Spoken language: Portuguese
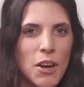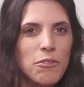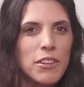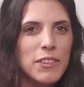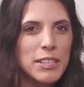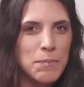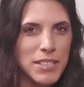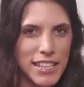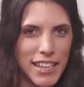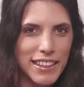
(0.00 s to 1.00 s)
foi
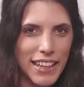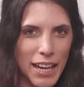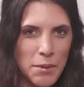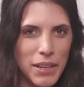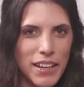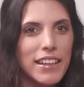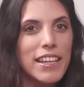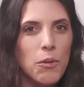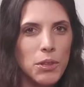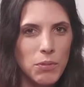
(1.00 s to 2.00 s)
vice-presidente da Câmara e
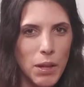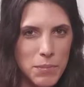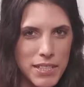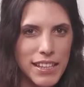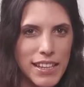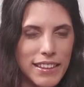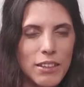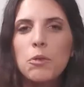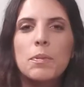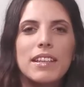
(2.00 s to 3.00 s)
é o atual presidente da
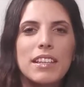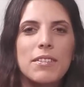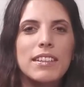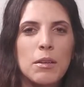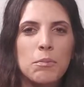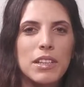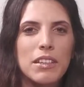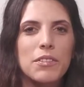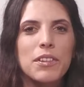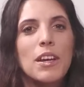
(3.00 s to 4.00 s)
cooperativa Tempo
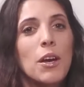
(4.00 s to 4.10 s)
Livre.